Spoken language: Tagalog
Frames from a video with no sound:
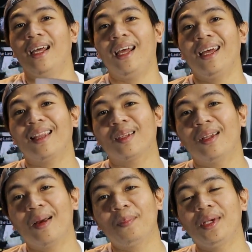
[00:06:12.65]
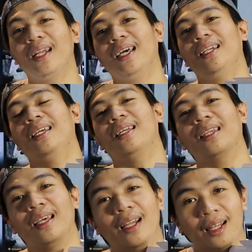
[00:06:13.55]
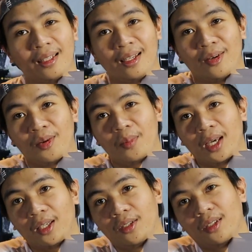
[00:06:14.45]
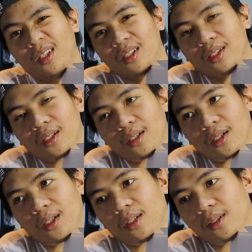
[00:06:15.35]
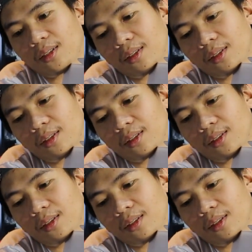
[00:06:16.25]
Eto na ang pinaka natin. Oh my goodness. Oh.